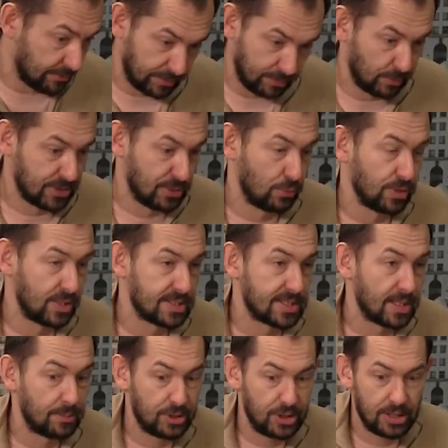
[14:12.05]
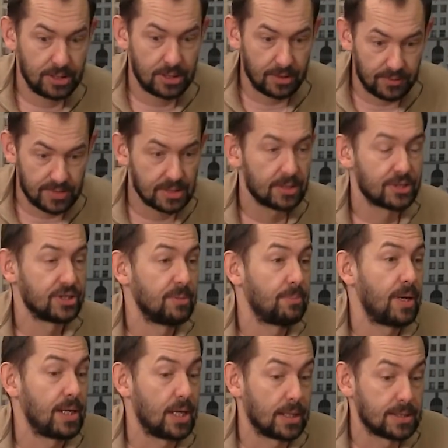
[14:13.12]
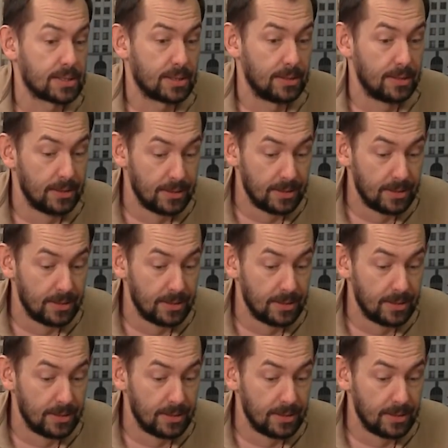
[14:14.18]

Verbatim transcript: информационные сообщения, и все должны бояться.